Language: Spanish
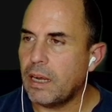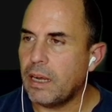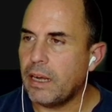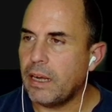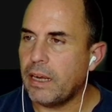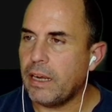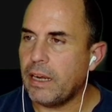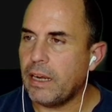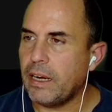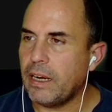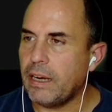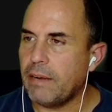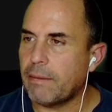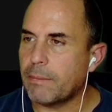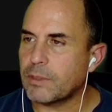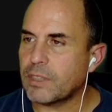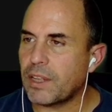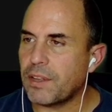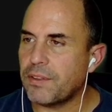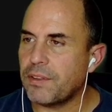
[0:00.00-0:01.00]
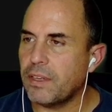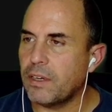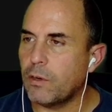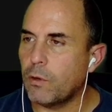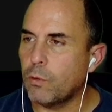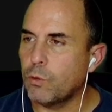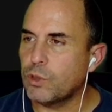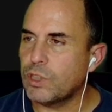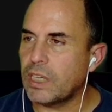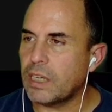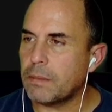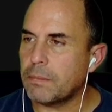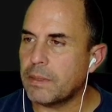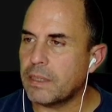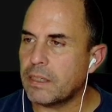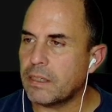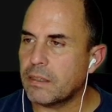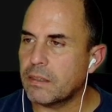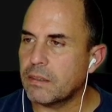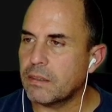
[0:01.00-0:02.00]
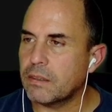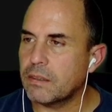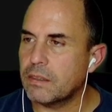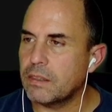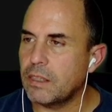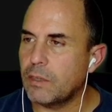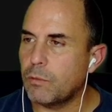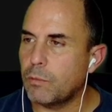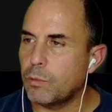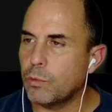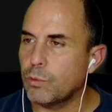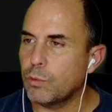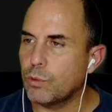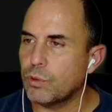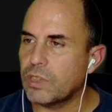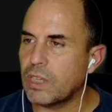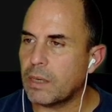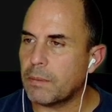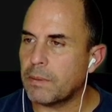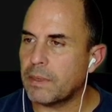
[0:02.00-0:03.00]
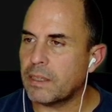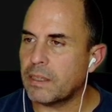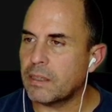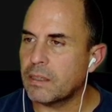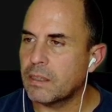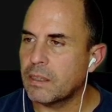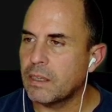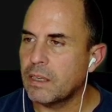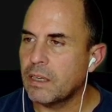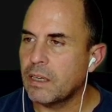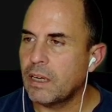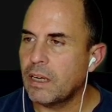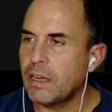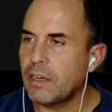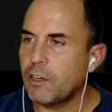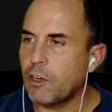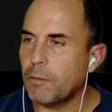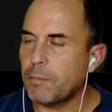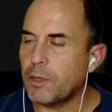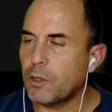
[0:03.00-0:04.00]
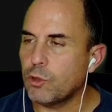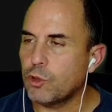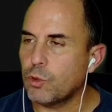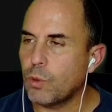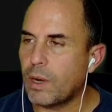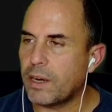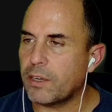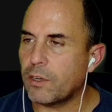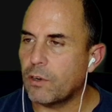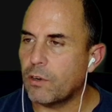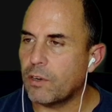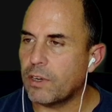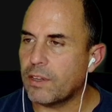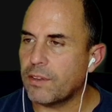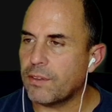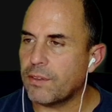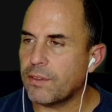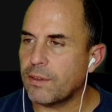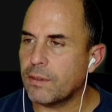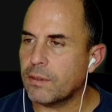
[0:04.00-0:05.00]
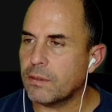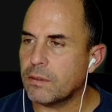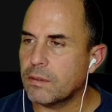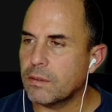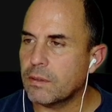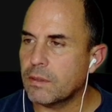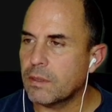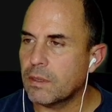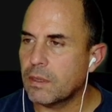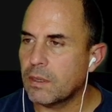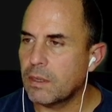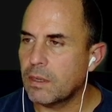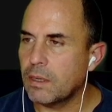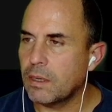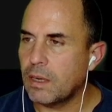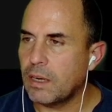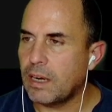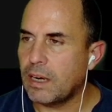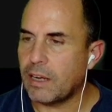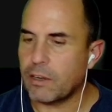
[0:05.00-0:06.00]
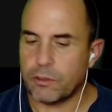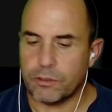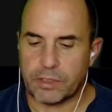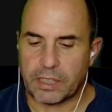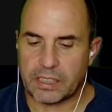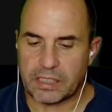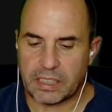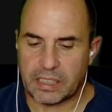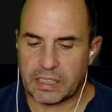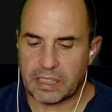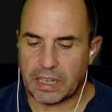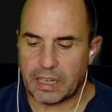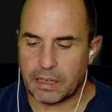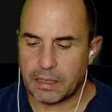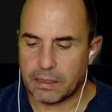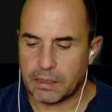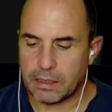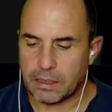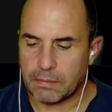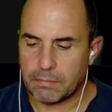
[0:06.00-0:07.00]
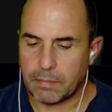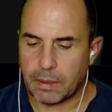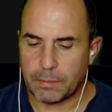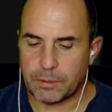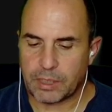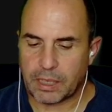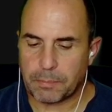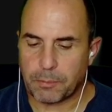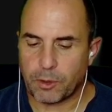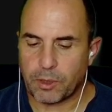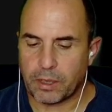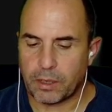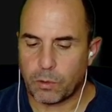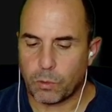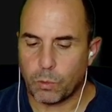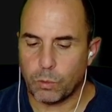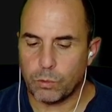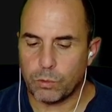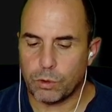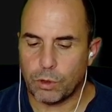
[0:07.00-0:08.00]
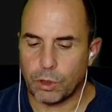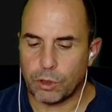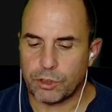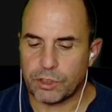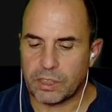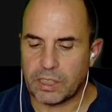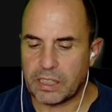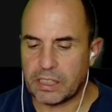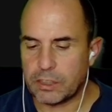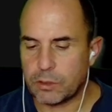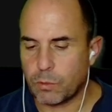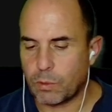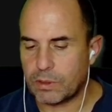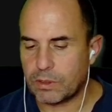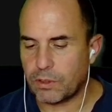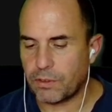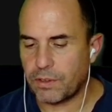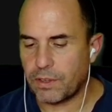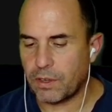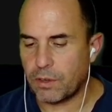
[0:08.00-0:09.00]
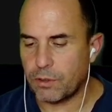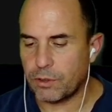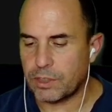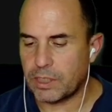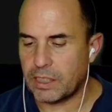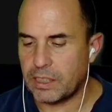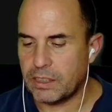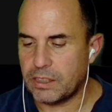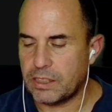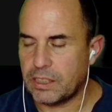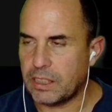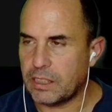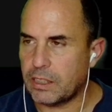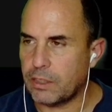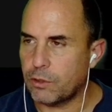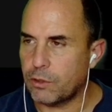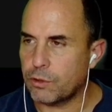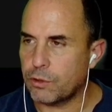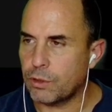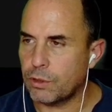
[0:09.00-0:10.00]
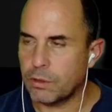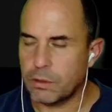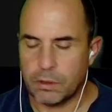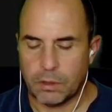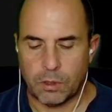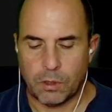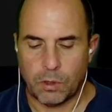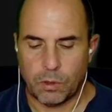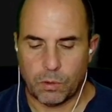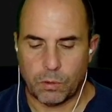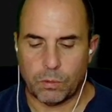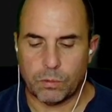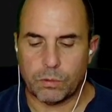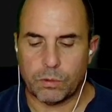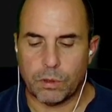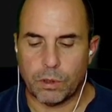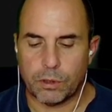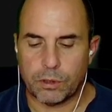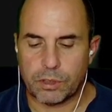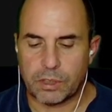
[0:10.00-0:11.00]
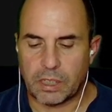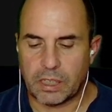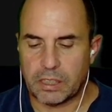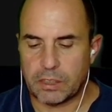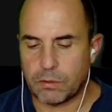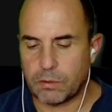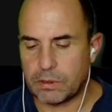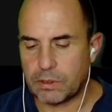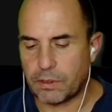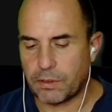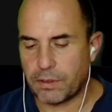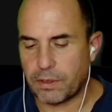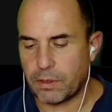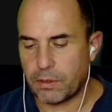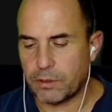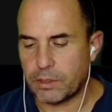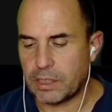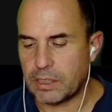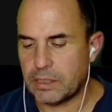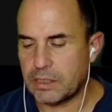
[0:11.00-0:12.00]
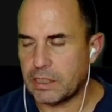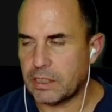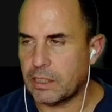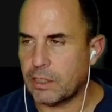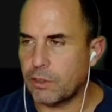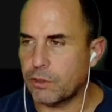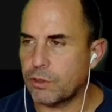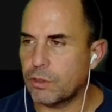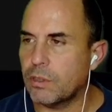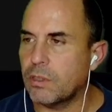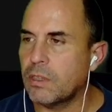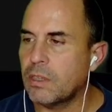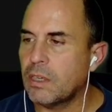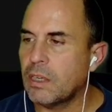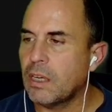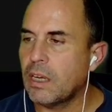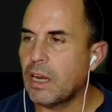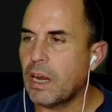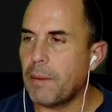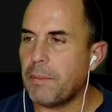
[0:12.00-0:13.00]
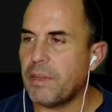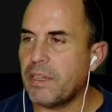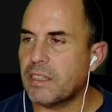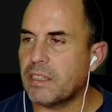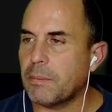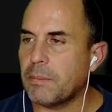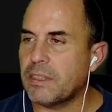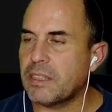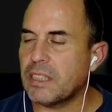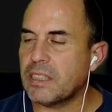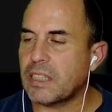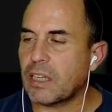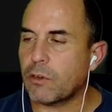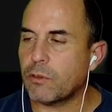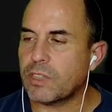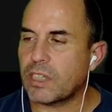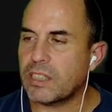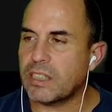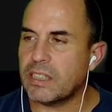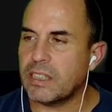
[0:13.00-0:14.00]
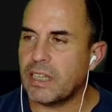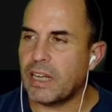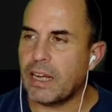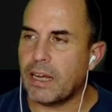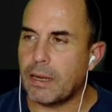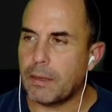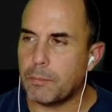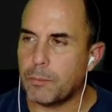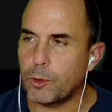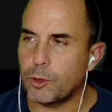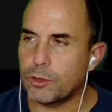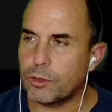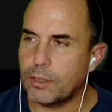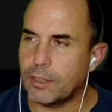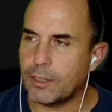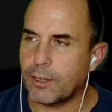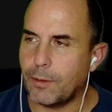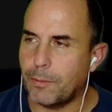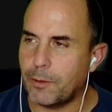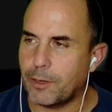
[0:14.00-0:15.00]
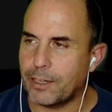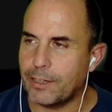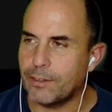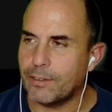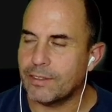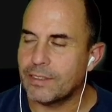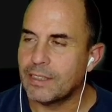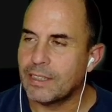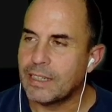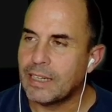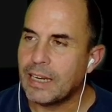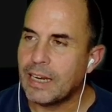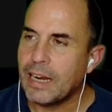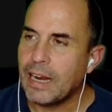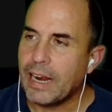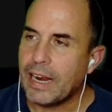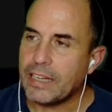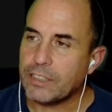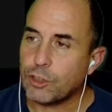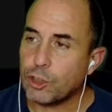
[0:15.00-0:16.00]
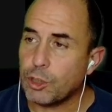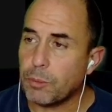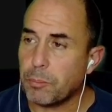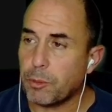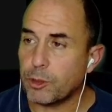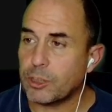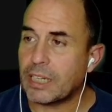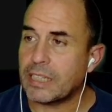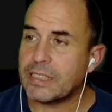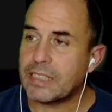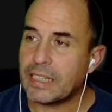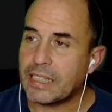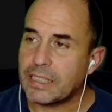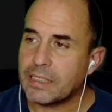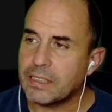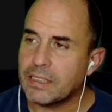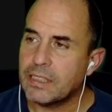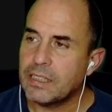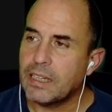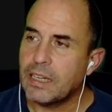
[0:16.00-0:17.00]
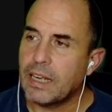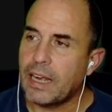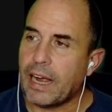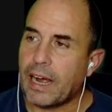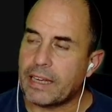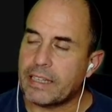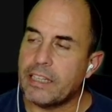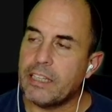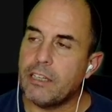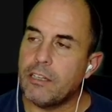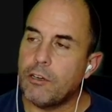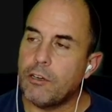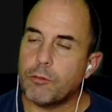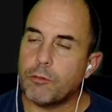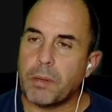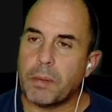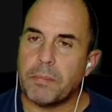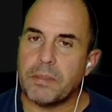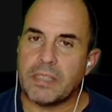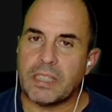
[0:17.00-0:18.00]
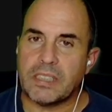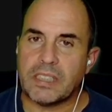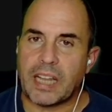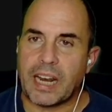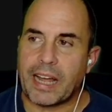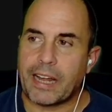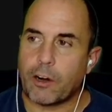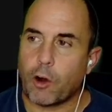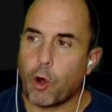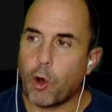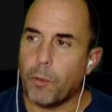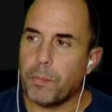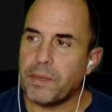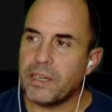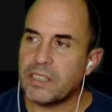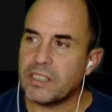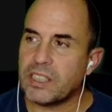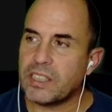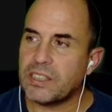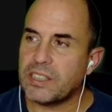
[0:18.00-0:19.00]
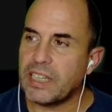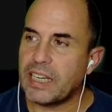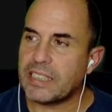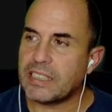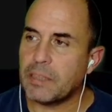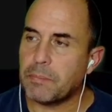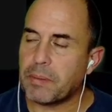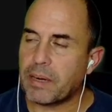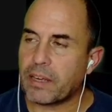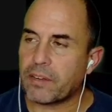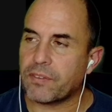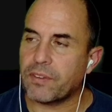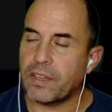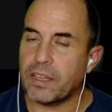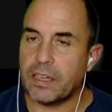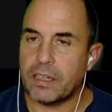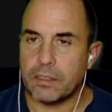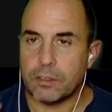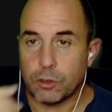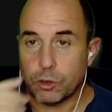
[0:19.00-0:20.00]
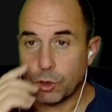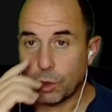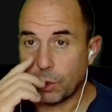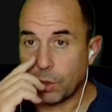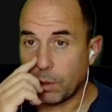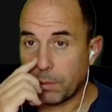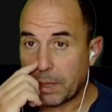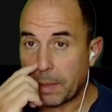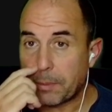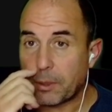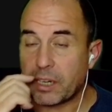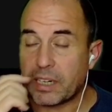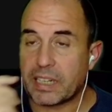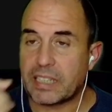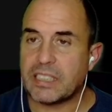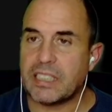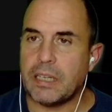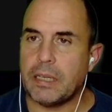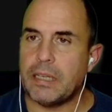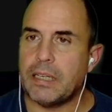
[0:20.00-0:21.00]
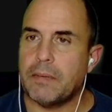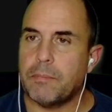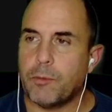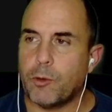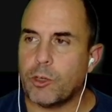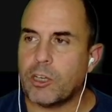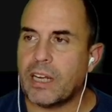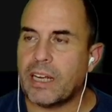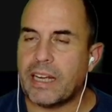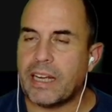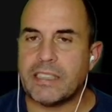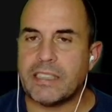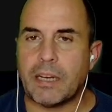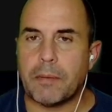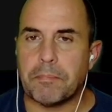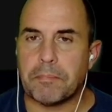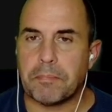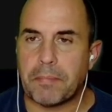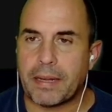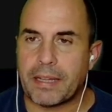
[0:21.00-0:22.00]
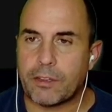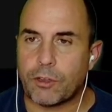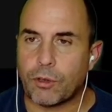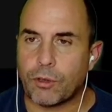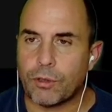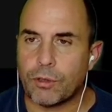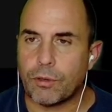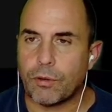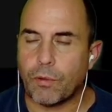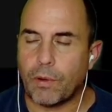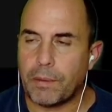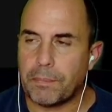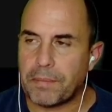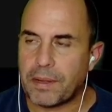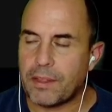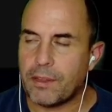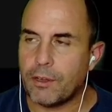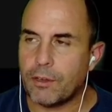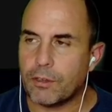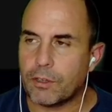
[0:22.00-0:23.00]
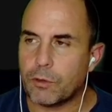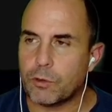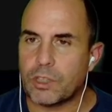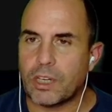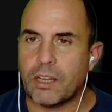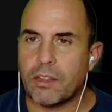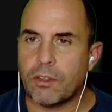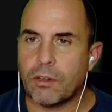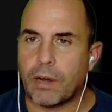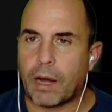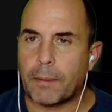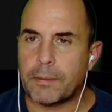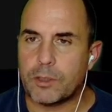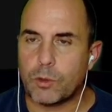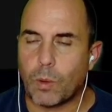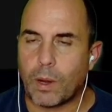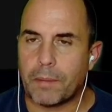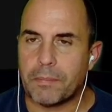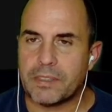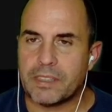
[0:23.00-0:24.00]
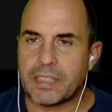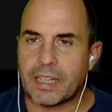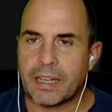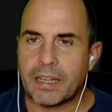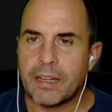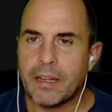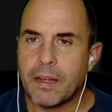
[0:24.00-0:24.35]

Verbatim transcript: eh, le vamos a decir server de Ubuntu Server, nombre de usuario, Lorenzo, la contraseña, Vamos a poner 1, 2, 3, 4, 5, 6, 7 y 8. 1, 2, 3, 4, 5, 6, 7 8. Evidentemente esta contraseña, pues como que no. Esto es importante. Aquí nos permite instalar OpenSSH para acceder. Yo lo voy a poner que sí porque es el método o el medio que utilizo habitualmente